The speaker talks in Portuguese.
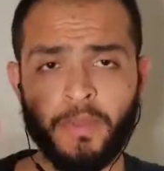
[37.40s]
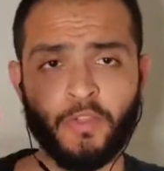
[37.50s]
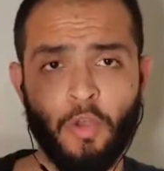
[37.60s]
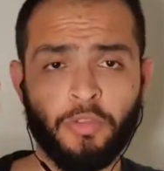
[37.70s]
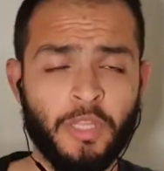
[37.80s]

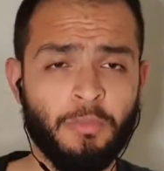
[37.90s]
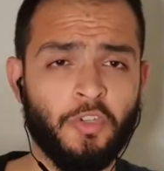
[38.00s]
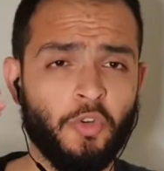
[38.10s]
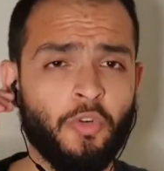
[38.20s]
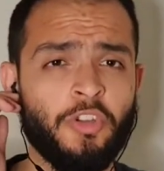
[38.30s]
pessoal, o tema
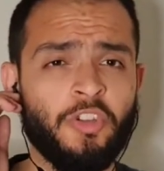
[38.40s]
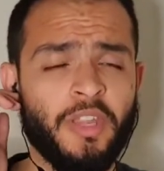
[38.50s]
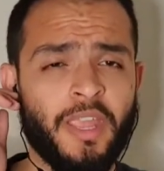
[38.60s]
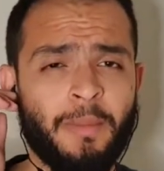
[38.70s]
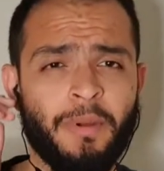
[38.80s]
de
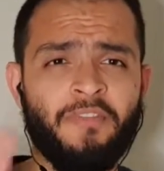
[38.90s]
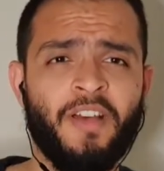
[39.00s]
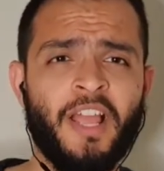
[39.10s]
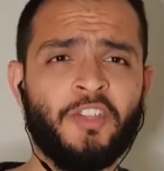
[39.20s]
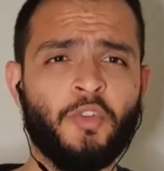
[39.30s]
hoje é para
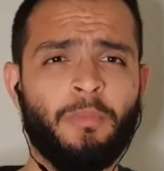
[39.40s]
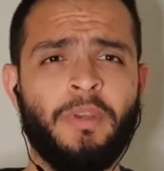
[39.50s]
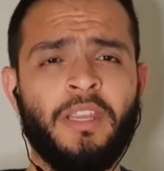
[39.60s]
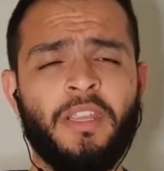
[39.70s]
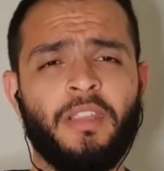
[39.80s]
falar
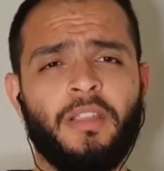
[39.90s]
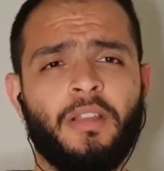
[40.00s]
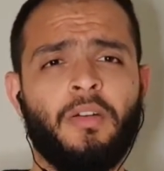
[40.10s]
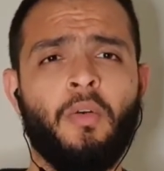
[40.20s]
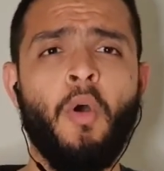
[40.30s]
sobre
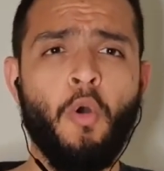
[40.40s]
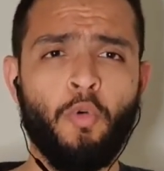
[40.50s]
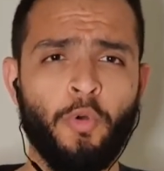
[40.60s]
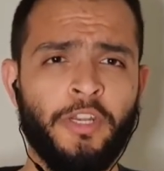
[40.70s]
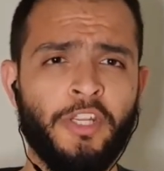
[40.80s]
o
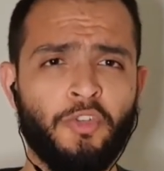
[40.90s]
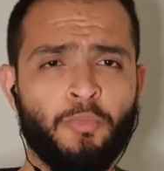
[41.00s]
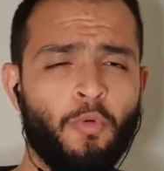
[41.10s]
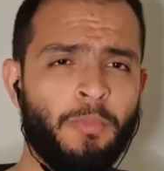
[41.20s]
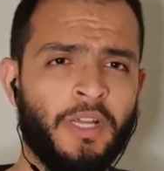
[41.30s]

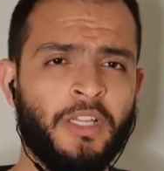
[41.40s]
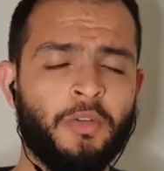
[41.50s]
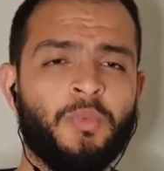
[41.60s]
algoritmo humano.